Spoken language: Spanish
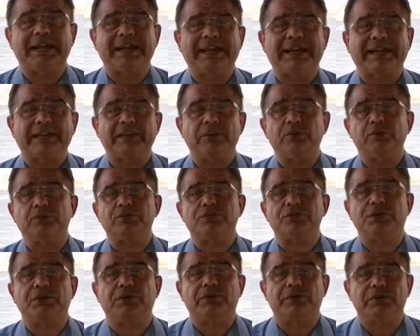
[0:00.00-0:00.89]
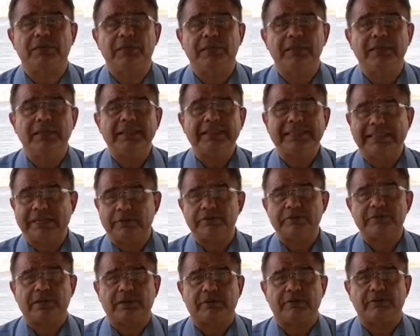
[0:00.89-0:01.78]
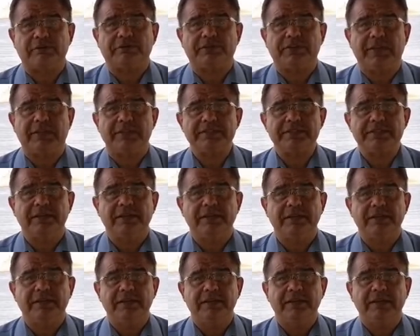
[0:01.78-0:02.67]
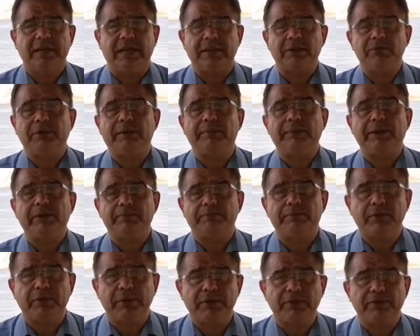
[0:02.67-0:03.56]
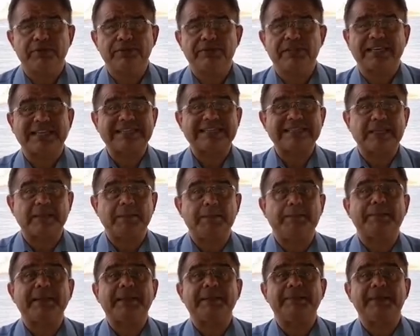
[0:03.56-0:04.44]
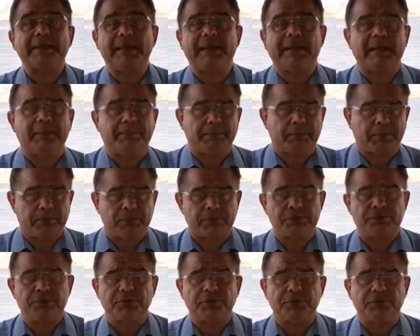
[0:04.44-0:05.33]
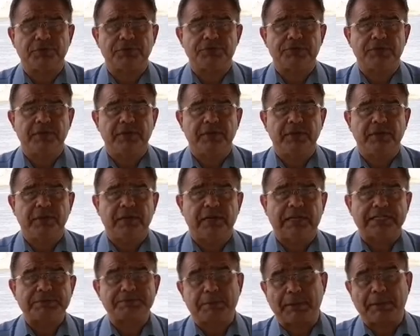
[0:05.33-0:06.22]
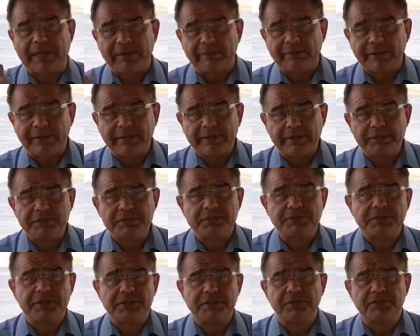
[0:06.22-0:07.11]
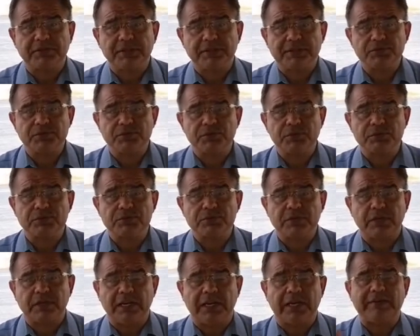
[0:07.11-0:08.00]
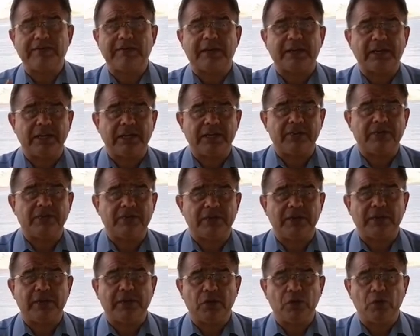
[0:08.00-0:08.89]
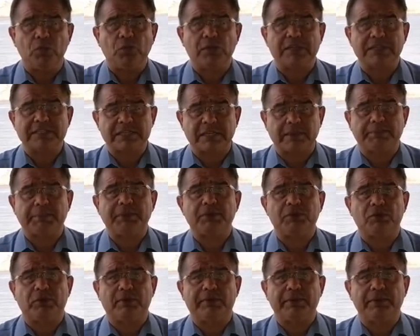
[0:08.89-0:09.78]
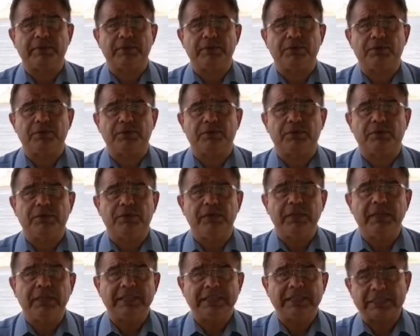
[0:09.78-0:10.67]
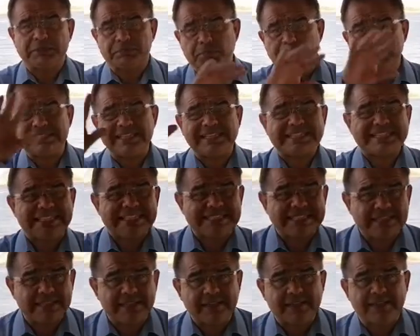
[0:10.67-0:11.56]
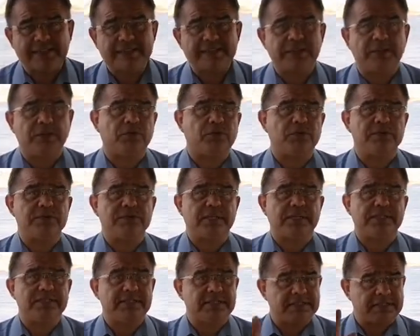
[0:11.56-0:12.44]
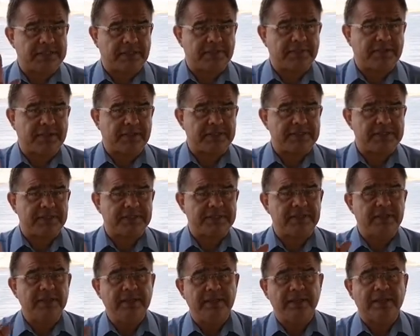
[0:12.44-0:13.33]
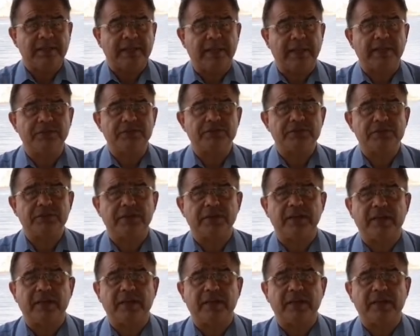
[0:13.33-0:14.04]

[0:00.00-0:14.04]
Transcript: a la reducción de nuestra confianza, hay una mano poderosa que siempre velará por nosotros las palabras de nuestro Señor Jesús en el Evangelio de Lucas capítulo 21, después de esa serie de circunstancias adversas que ellos